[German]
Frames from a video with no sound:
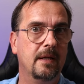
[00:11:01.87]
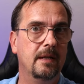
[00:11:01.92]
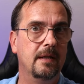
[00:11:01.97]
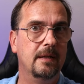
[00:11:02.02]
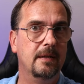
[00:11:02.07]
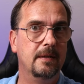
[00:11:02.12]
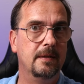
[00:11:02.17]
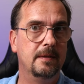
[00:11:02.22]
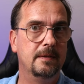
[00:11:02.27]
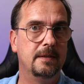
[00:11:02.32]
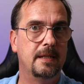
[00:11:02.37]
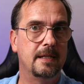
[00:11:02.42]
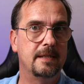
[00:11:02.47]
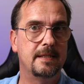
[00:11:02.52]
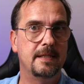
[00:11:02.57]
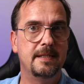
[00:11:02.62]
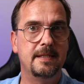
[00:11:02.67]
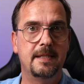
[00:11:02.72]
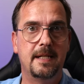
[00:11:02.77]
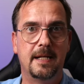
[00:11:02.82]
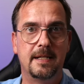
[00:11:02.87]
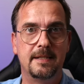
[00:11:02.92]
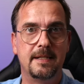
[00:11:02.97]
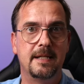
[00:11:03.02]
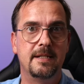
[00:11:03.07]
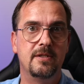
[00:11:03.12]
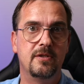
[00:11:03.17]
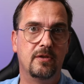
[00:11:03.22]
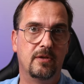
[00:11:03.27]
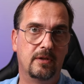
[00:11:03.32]
Äh, das ist der
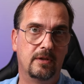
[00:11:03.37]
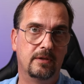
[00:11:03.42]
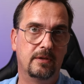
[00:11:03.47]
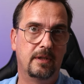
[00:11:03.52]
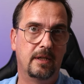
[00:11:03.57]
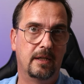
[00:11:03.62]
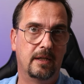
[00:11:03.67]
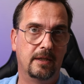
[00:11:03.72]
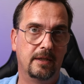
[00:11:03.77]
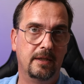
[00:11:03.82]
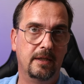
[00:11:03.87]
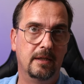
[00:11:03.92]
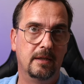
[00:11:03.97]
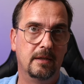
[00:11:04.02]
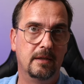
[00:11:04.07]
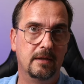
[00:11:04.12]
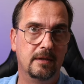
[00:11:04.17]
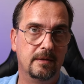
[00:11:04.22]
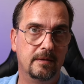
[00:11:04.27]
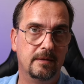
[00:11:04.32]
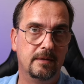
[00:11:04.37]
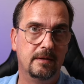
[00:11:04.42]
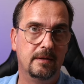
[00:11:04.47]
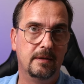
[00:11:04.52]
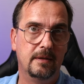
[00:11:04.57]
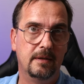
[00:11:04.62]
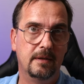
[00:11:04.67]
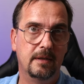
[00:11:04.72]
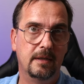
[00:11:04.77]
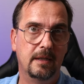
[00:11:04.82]
Sensor, der hier
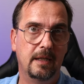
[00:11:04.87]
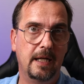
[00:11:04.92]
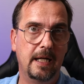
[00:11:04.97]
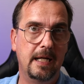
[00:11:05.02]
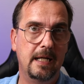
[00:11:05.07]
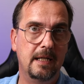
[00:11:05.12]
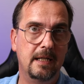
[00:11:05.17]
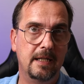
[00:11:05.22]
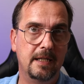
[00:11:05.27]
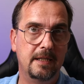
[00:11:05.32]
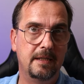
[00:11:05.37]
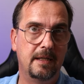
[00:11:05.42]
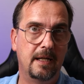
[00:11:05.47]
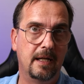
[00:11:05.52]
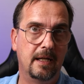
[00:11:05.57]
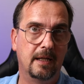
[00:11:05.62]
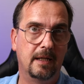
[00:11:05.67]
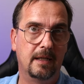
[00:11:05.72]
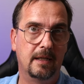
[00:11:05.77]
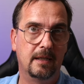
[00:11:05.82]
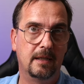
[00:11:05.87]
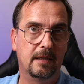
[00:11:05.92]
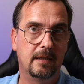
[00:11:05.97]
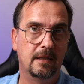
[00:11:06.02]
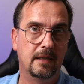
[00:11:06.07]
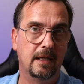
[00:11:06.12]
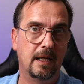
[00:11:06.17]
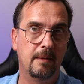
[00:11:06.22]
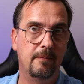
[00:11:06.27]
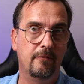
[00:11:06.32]
ähnlich
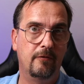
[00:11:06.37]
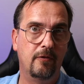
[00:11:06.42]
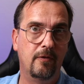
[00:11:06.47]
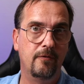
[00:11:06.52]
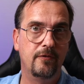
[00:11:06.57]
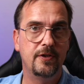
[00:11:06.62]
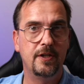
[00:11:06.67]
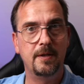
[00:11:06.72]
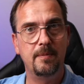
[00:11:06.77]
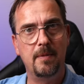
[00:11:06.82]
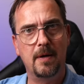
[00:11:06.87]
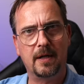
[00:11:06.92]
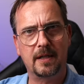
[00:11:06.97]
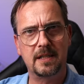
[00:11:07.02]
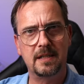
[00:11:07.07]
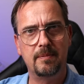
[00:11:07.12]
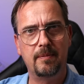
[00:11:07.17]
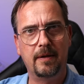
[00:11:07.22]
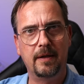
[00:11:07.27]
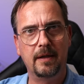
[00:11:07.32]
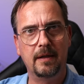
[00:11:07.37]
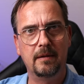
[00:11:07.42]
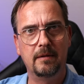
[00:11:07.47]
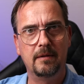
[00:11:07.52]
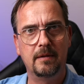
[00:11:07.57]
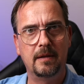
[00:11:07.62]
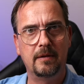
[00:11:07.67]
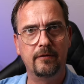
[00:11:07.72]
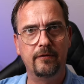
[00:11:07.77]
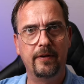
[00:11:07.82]
der M50 Mark II
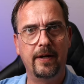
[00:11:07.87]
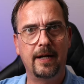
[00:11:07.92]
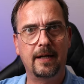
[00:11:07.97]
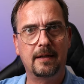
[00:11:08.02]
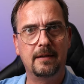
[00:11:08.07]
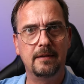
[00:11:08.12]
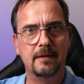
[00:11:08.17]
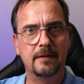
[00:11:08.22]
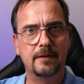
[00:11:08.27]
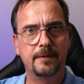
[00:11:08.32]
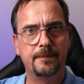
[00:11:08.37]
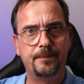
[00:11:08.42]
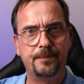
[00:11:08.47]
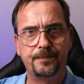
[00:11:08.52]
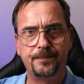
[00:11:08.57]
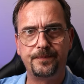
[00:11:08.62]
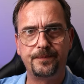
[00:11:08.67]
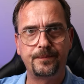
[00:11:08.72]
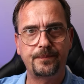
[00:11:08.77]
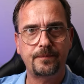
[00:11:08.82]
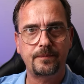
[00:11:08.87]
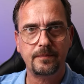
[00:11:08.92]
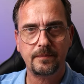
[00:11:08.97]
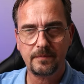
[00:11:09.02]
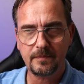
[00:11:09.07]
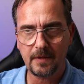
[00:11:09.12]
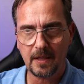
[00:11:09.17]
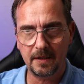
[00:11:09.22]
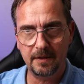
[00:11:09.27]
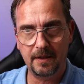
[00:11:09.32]
werkelt
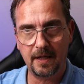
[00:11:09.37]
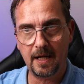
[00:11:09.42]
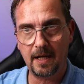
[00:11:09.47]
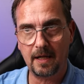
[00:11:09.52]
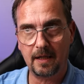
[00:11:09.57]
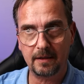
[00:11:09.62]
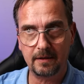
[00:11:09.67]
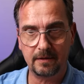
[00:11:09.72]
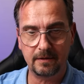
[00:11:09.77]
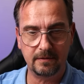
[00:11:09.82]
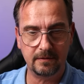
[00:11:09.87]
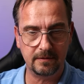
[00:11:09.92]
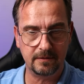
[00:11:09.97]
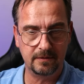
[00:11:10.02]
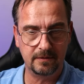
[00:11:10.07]
der hat